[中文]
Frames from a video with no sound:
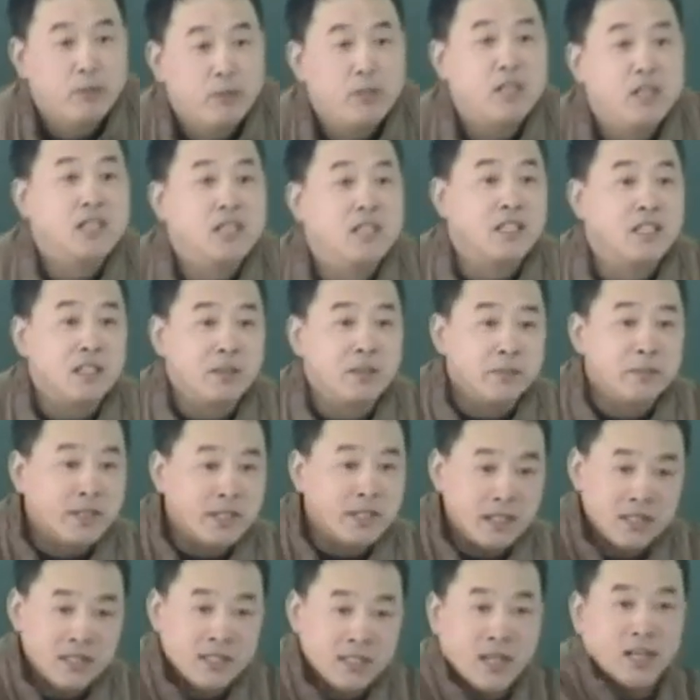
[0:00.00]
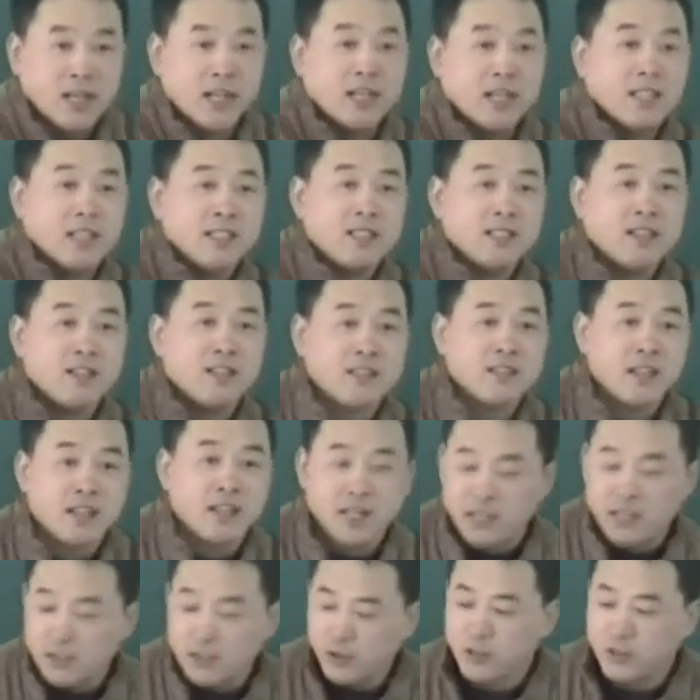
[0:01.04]
不认可，你们可以上来，到这儿
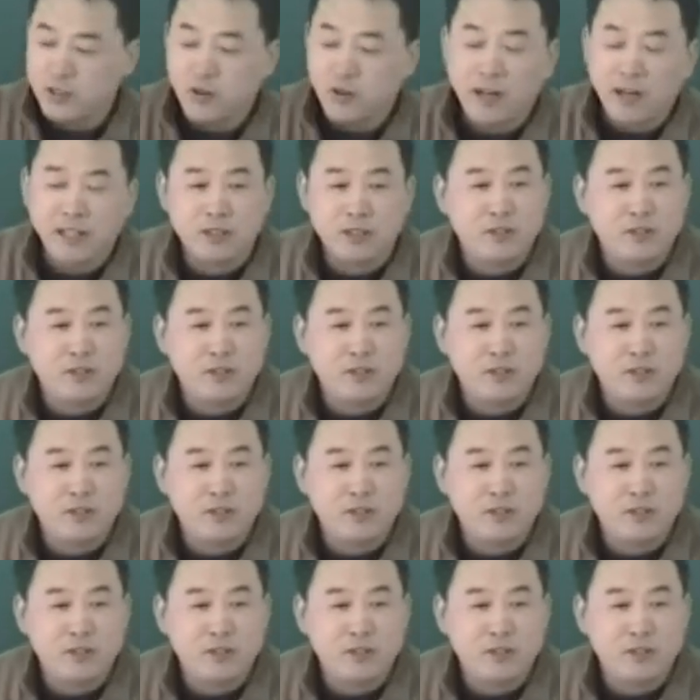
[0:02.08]
来对着话